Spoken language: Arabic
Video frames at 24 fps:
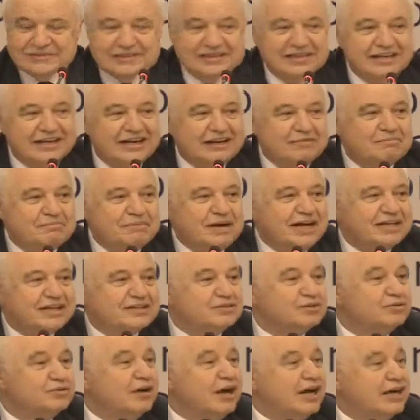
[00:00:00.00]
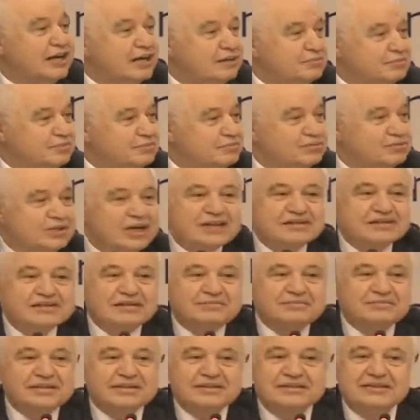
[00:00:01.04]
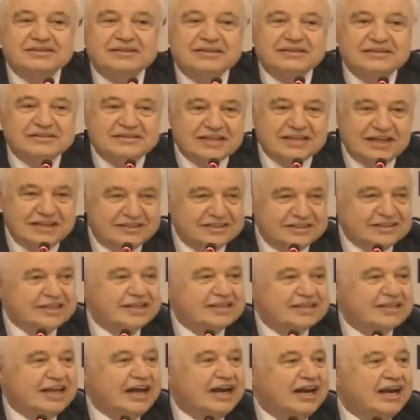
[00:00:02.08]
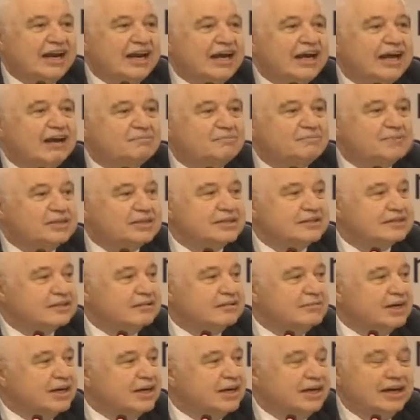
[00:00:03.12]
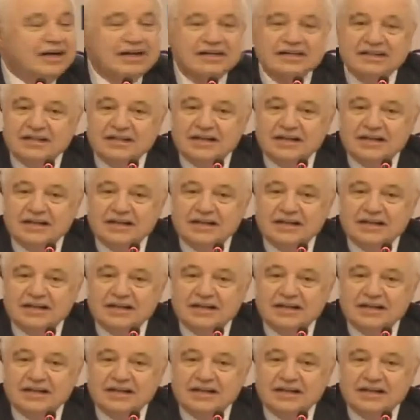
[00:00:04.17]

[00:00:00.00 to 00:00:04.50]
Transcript: اللباد وانا بالمناسبه تاكيد على اهميه المراه